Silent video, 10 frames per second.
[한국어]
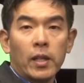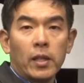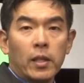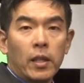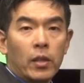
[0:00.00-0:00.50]

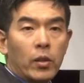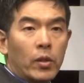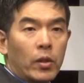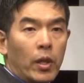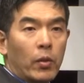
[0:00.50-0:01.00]
이게
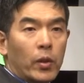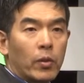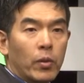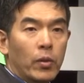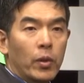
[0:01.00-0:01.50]
이런
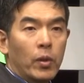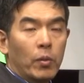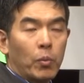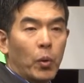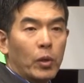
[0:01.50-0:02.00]
내용이고
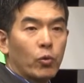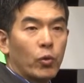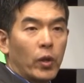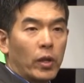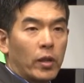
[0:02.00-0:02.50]
뭐가
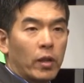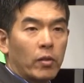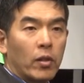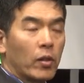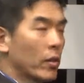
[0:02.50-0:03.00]
중요하다. 그래서
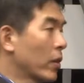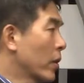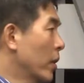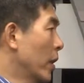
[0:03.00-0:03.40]
이런 거를